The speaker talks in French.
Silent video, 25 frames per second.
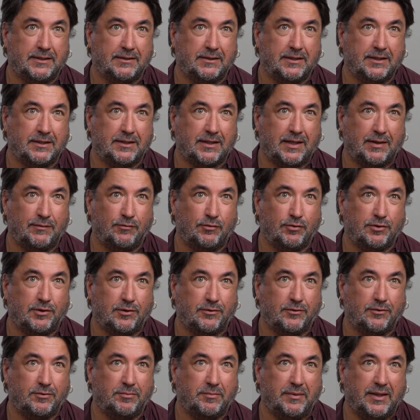les, travaux
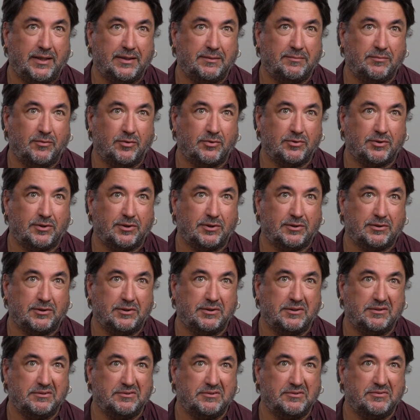dans le domaine montrent
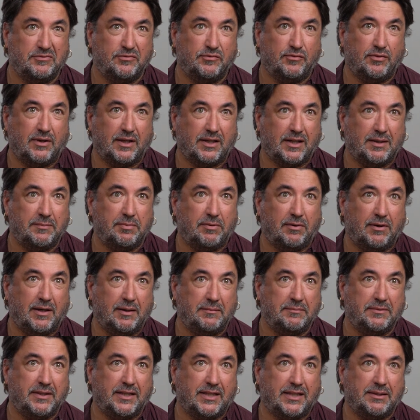qu'une fois que les
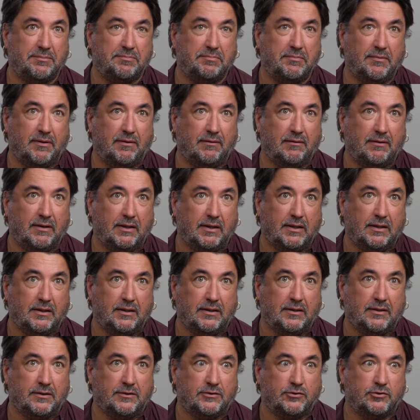problèmes d'équipement
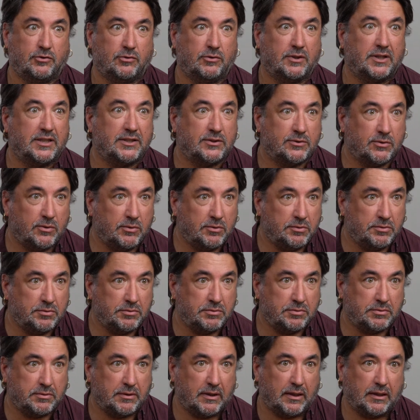sont
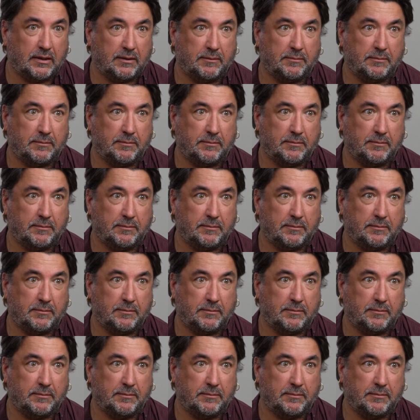résolus,